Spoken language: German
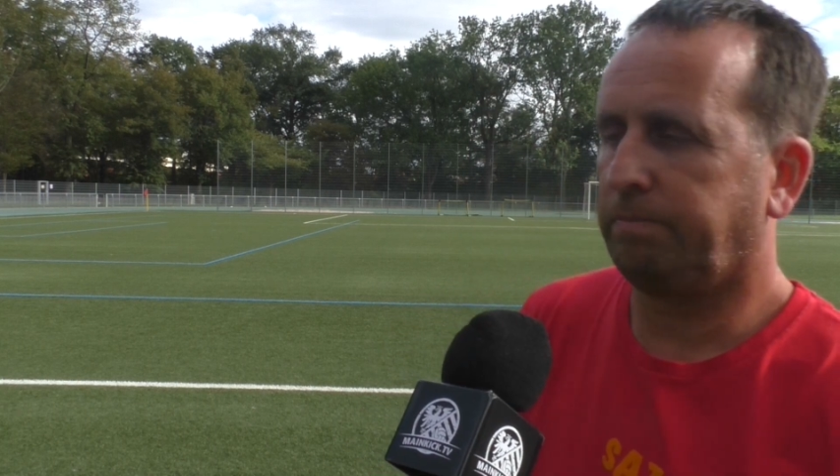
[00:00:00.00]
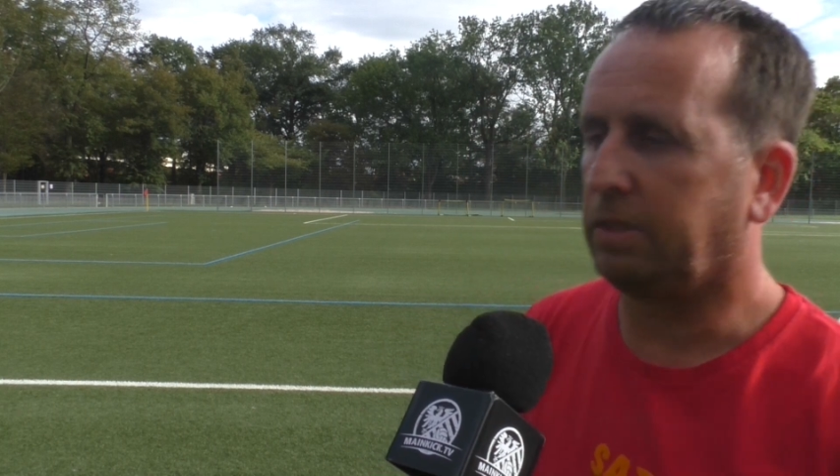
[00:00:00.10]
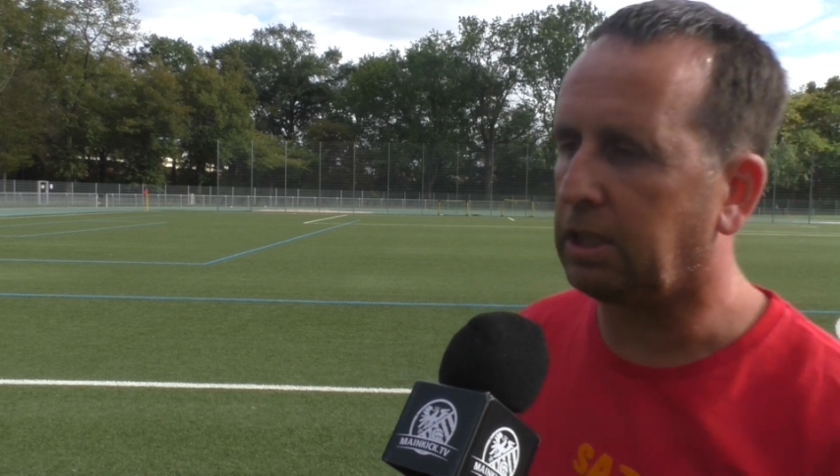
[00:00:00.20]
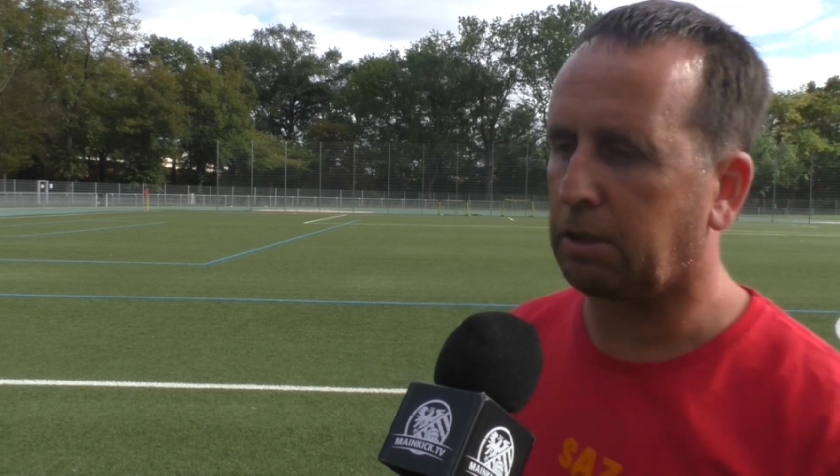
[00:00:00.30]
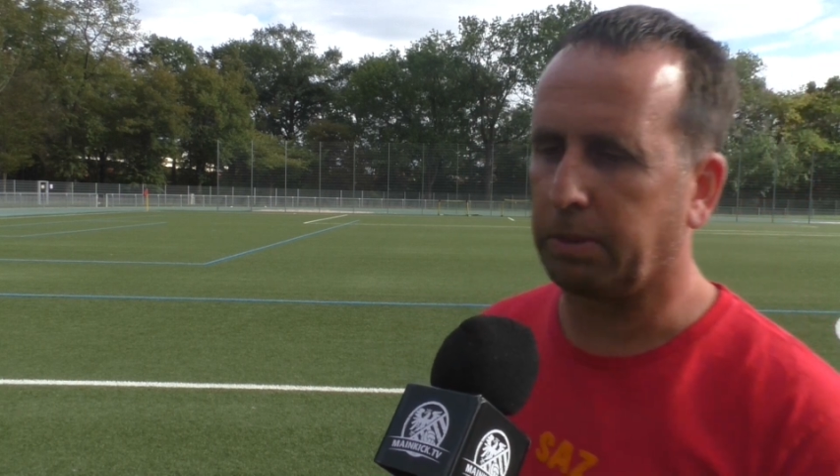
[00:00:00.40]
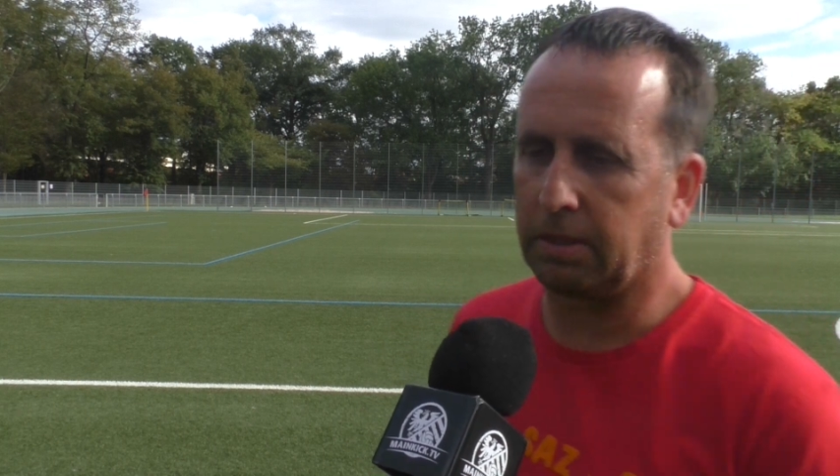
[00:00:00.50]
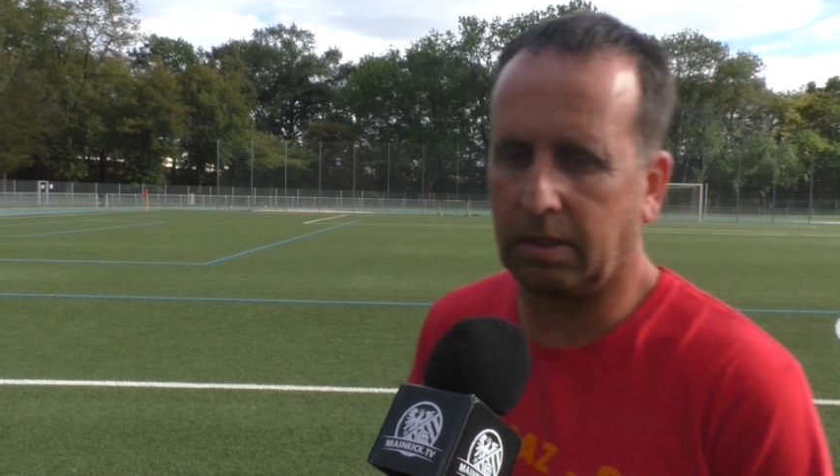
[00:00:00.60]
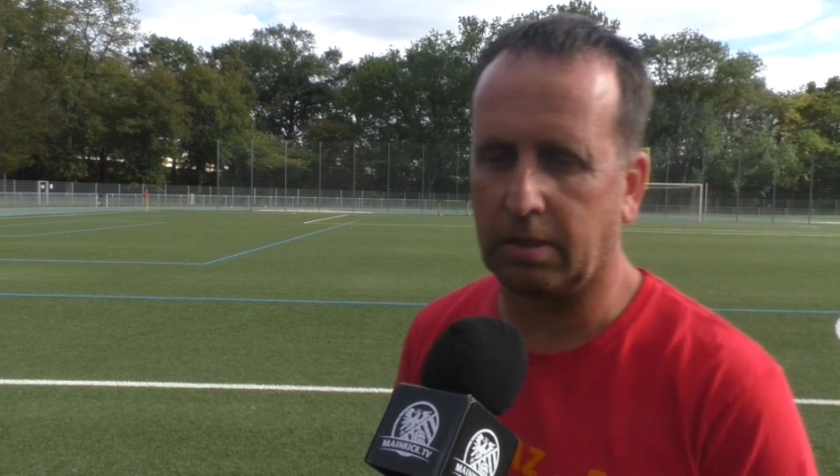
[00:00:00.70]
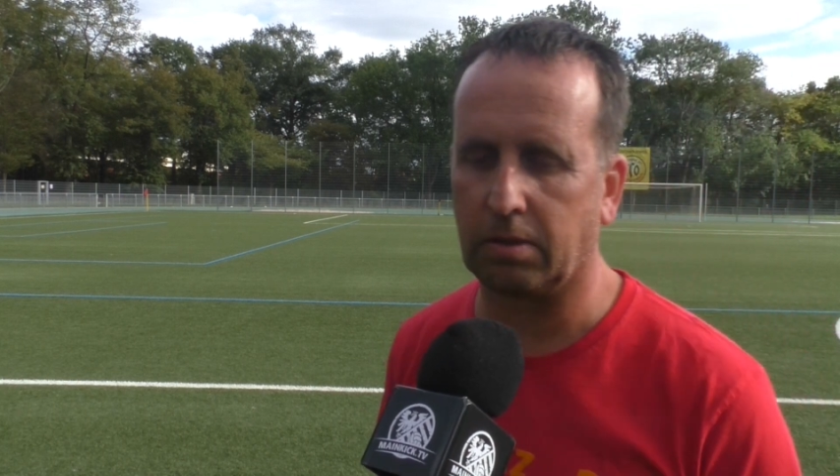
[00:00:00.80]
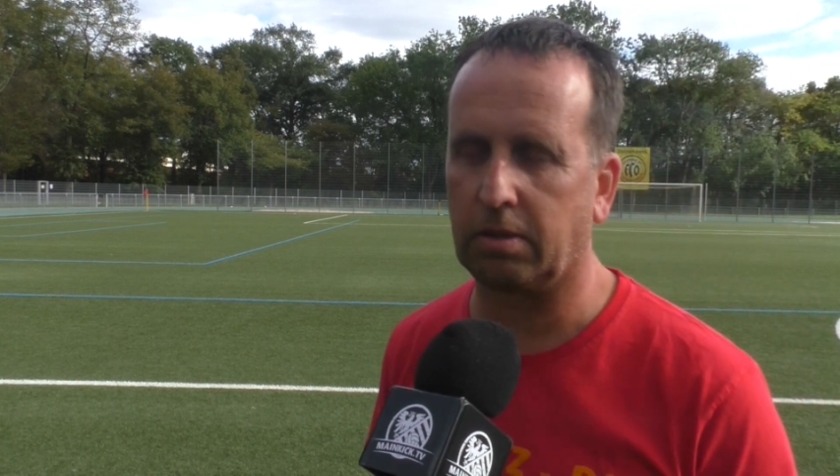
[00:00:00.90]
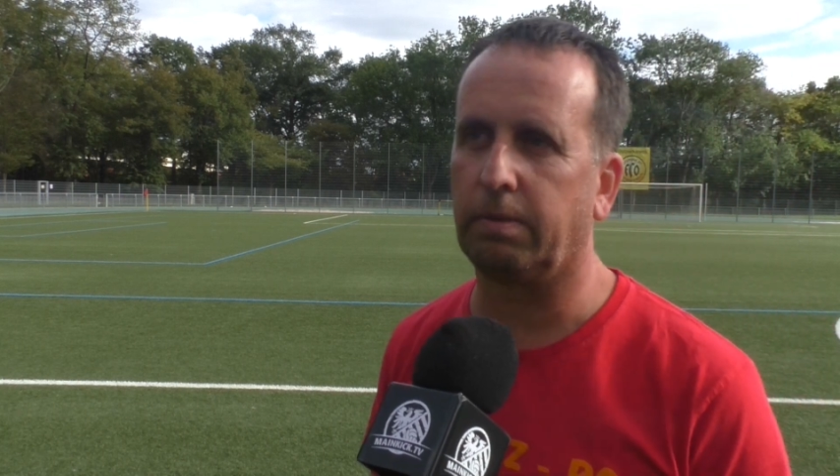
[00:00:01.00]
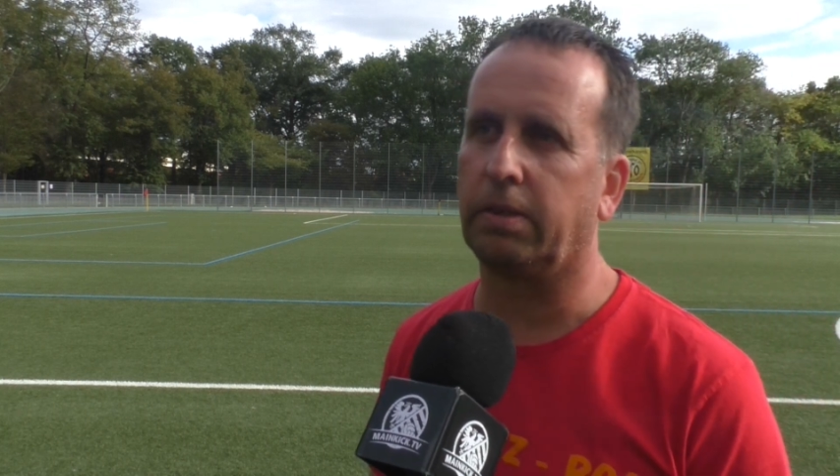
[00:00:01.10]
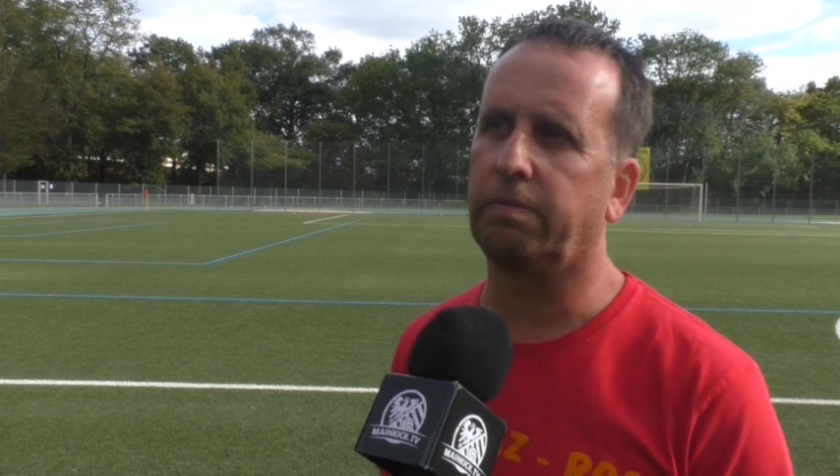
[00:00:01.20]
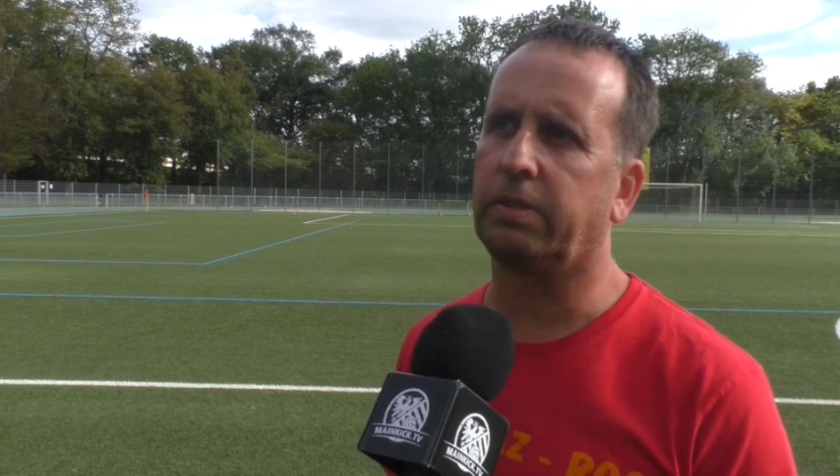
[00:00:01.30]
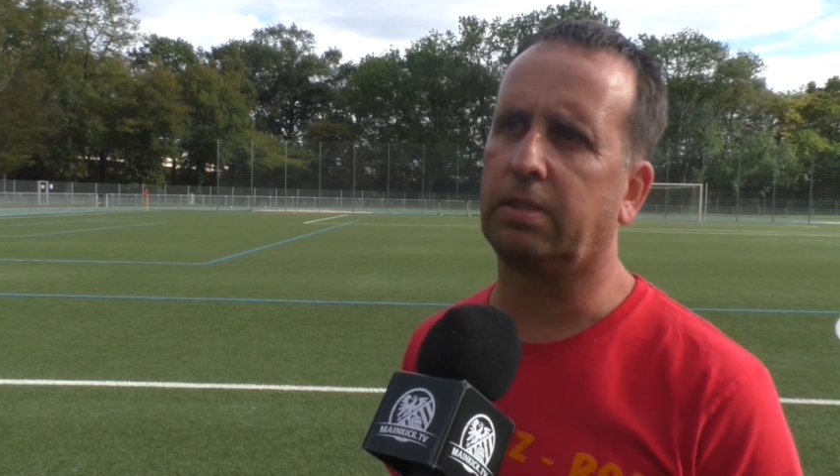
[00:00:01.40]
ist jetzt passiert, ansonsten
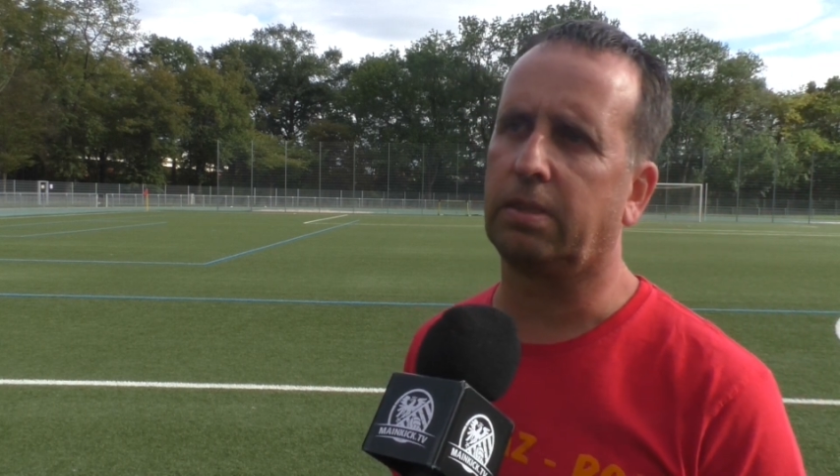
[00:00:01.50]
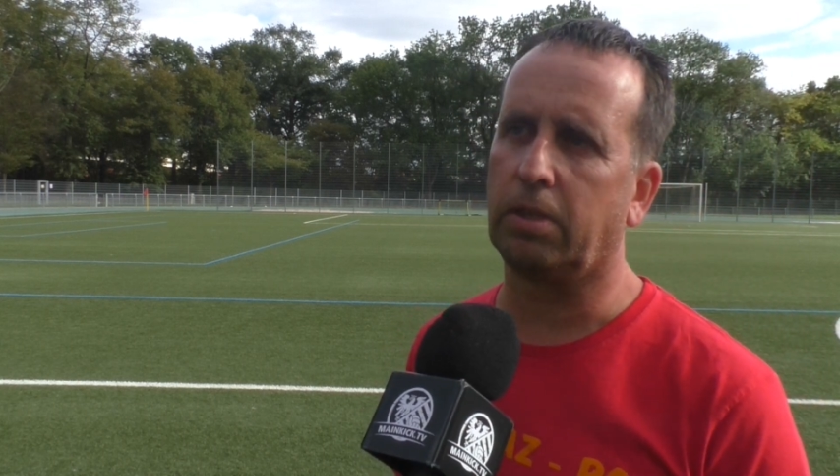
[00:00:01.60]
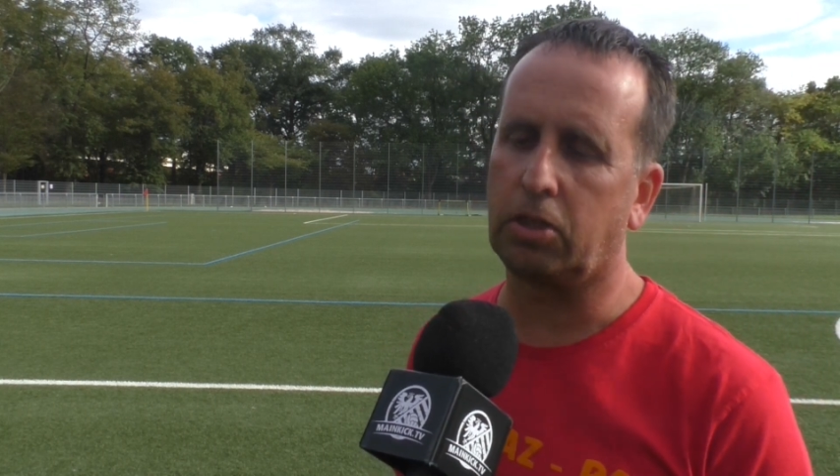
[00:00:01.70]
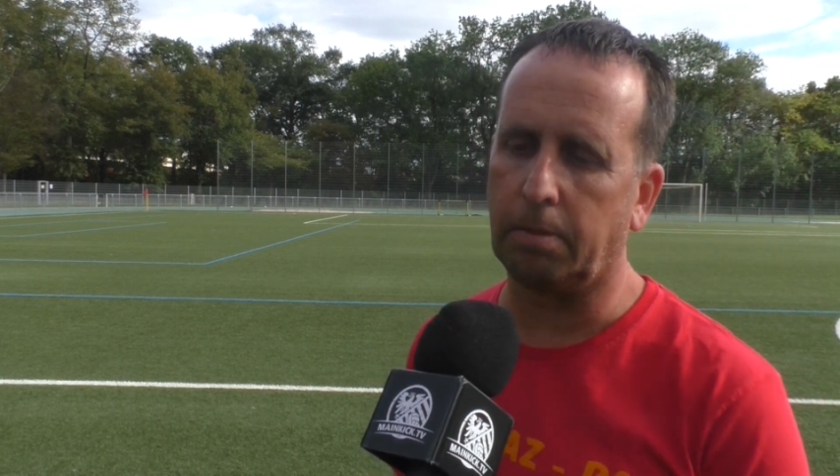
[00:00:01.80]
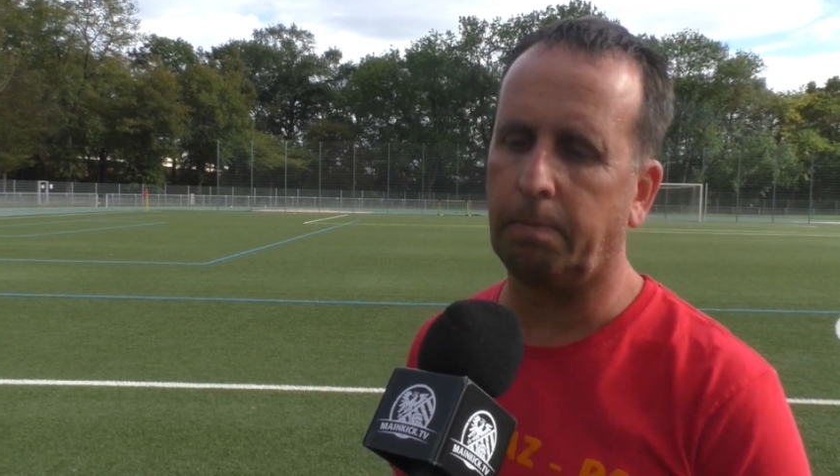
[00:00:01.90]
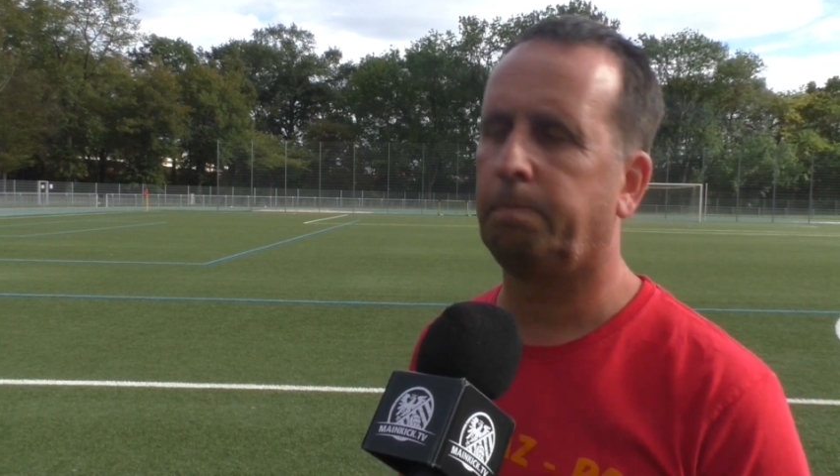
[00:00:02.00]
war es jetzt auch nicht schlimm.